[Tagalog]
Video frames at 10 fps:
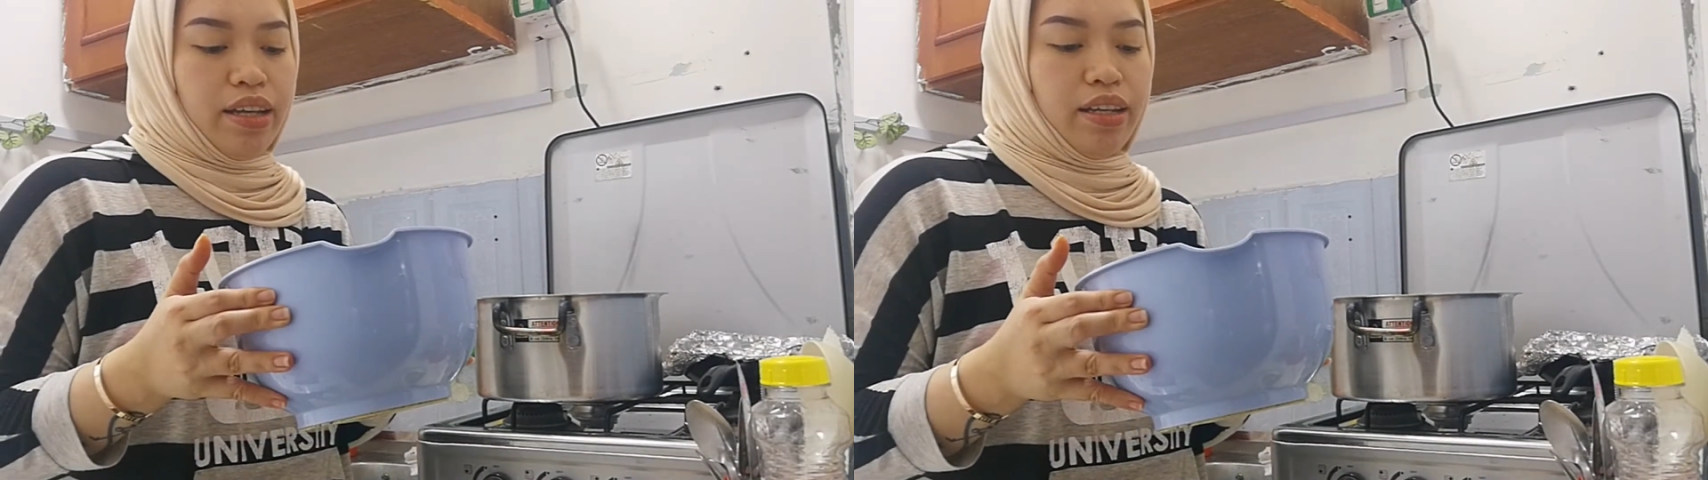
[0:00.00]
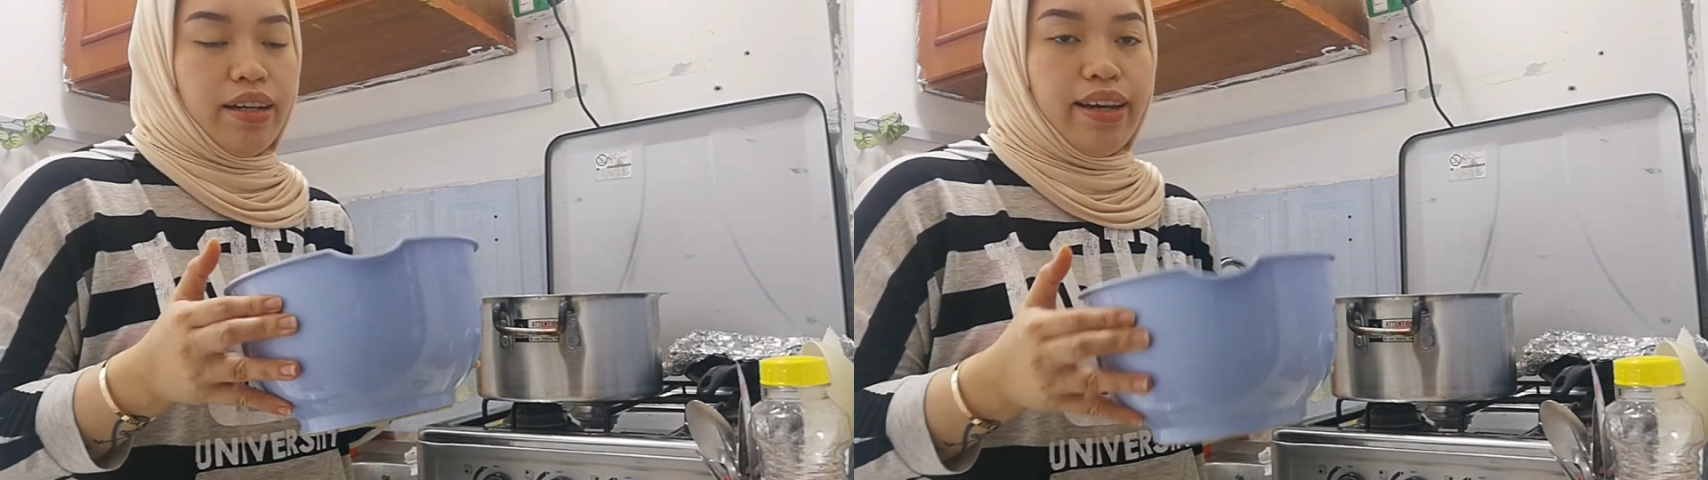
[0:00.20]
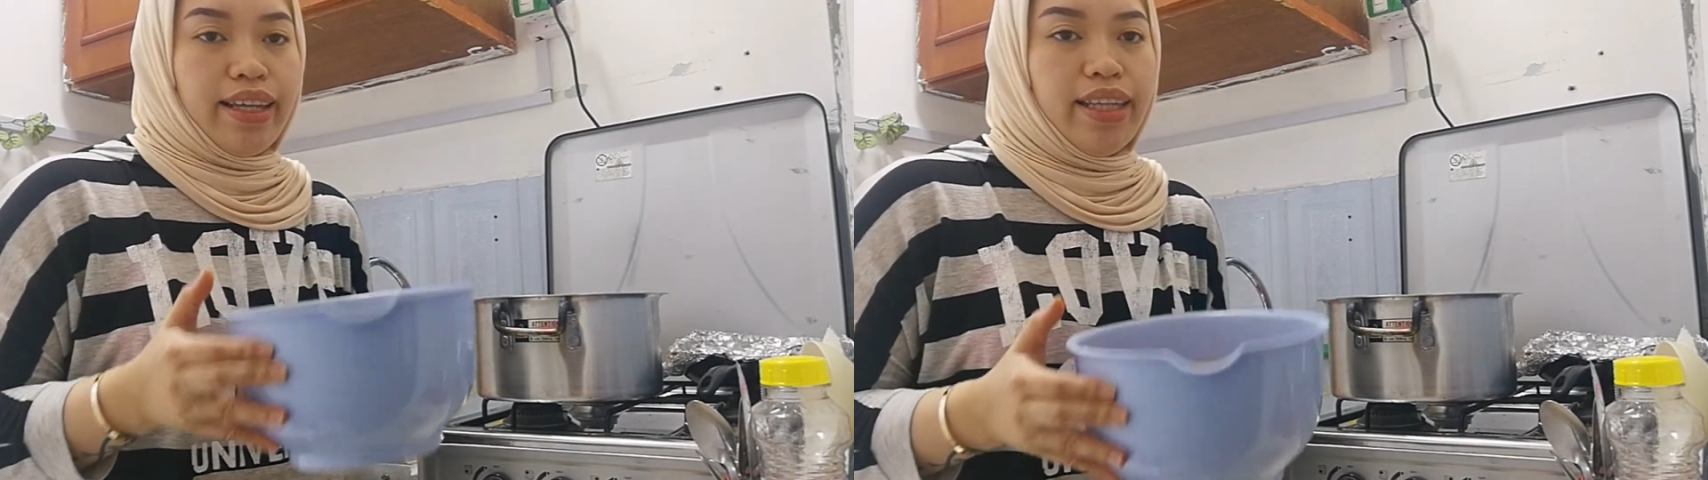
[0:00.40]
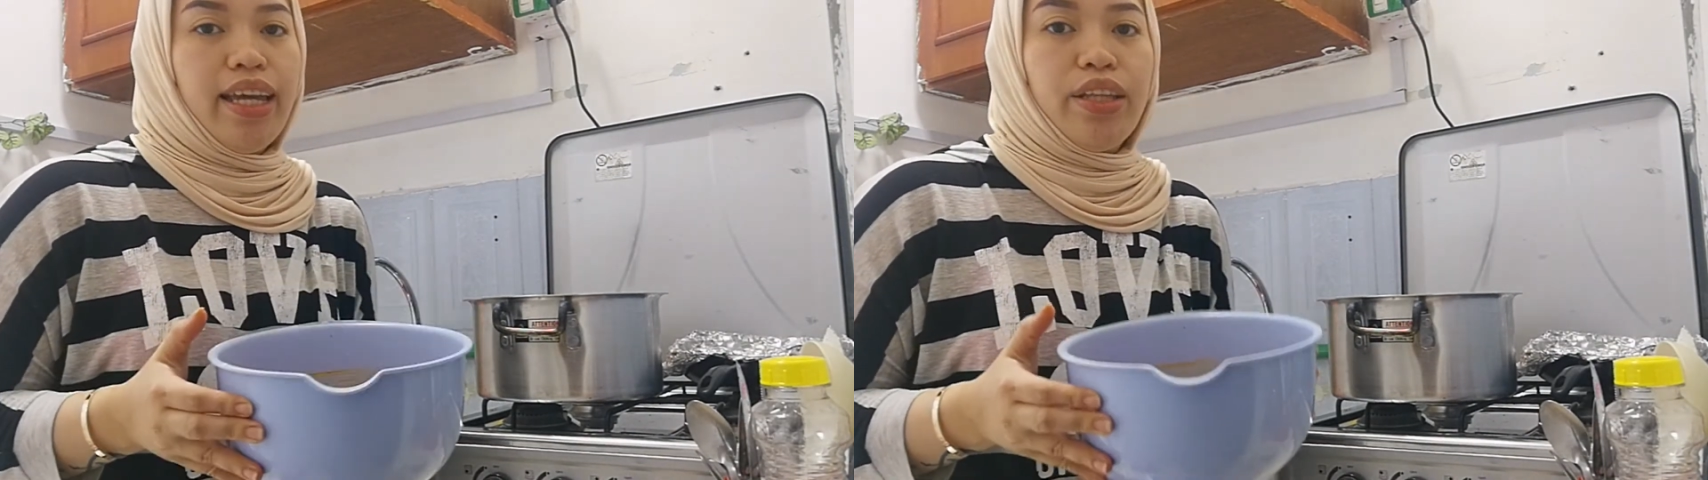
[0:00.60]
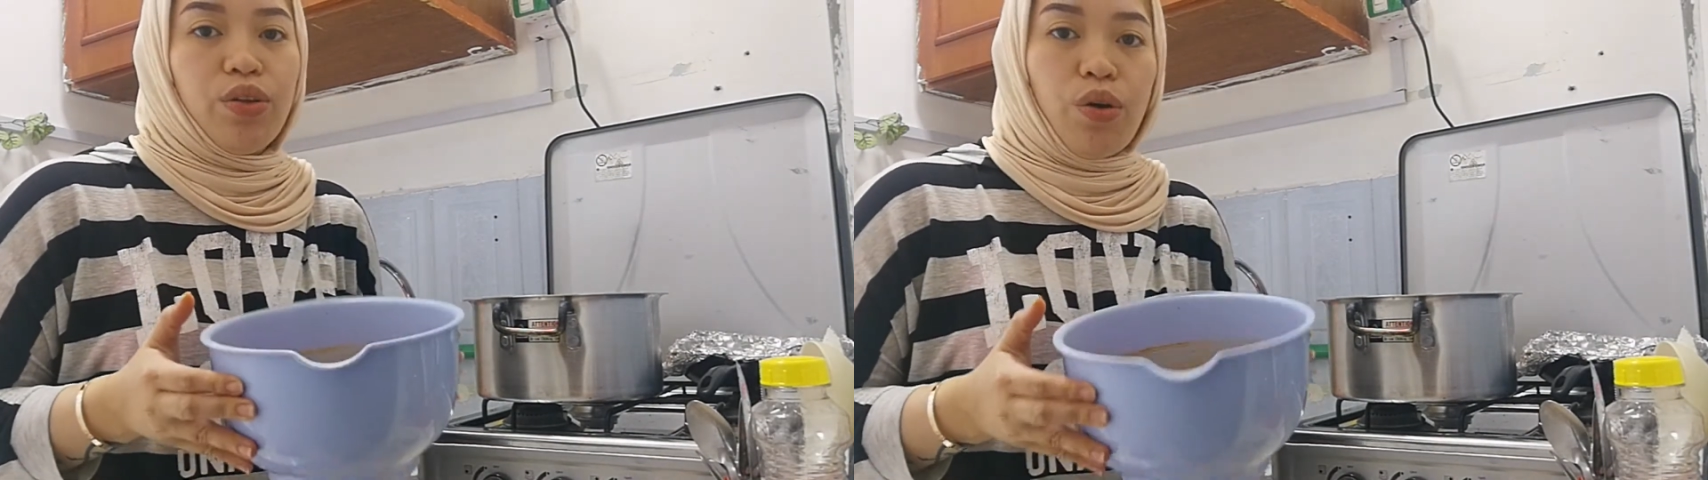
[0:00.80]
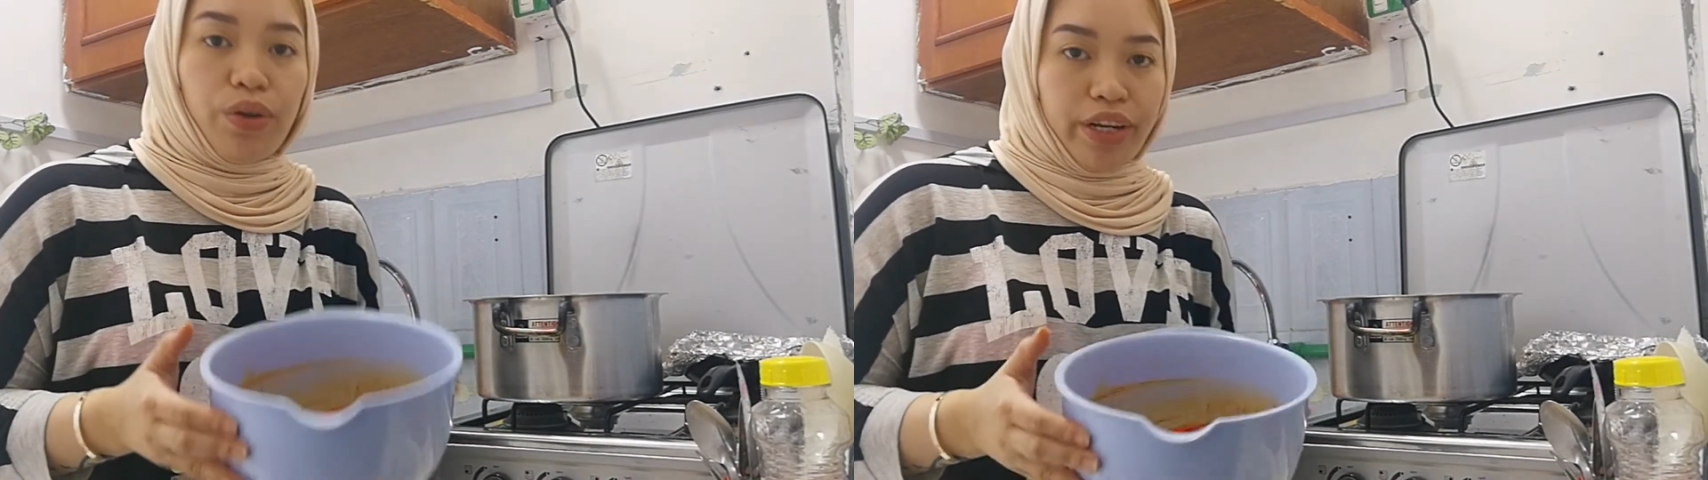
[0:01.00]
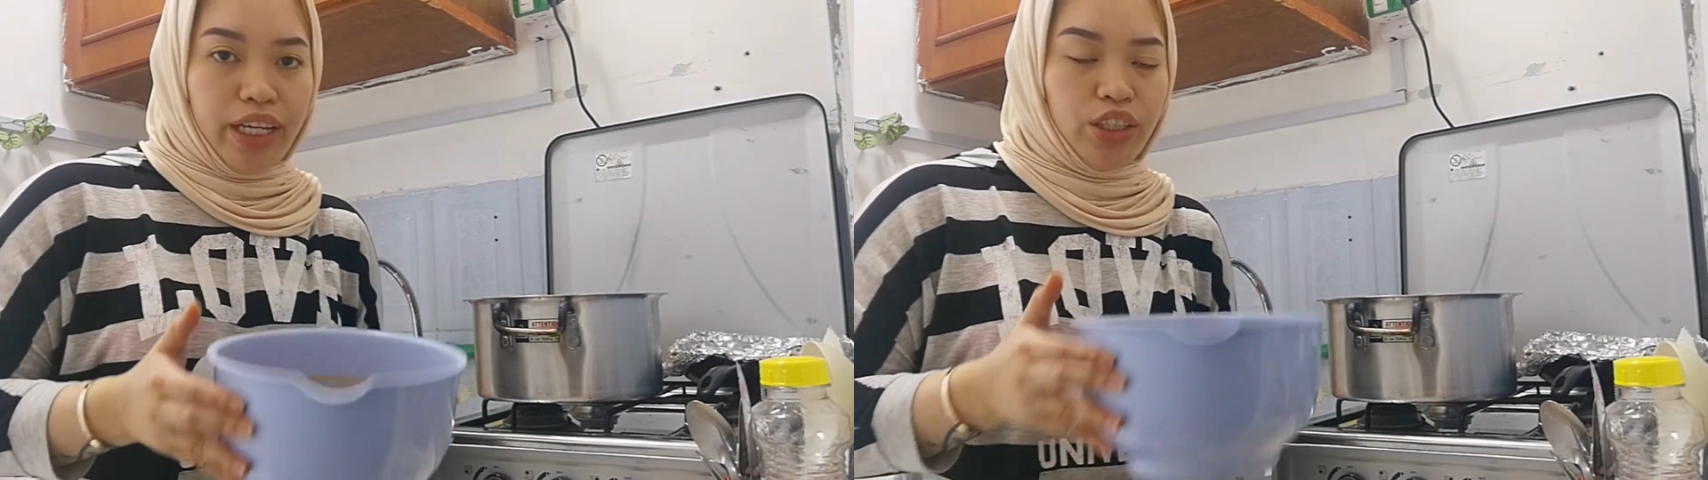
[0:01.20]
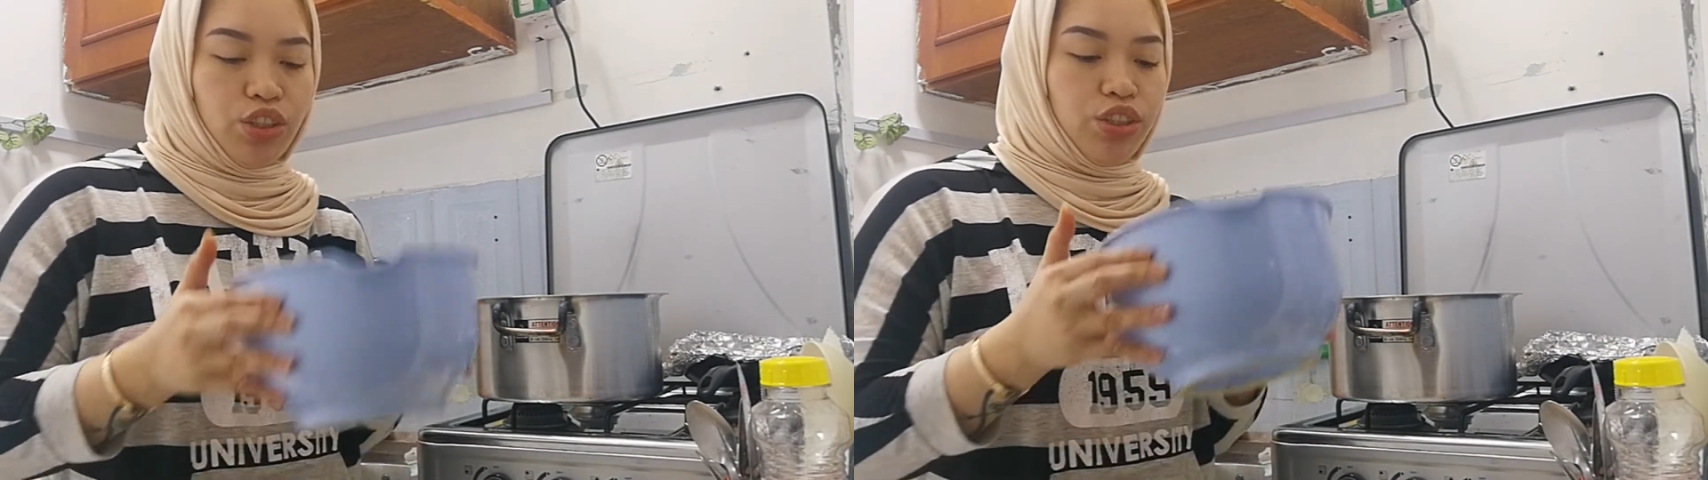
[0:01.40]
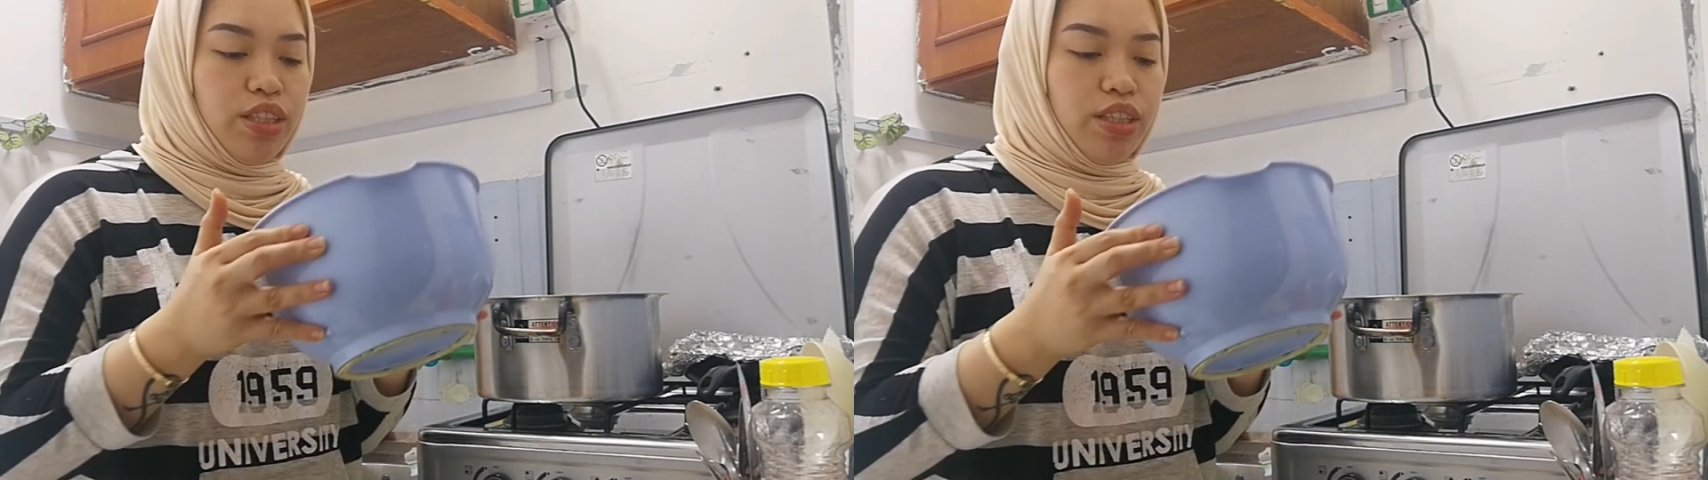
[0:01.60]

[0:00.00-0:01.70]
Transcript: red and orange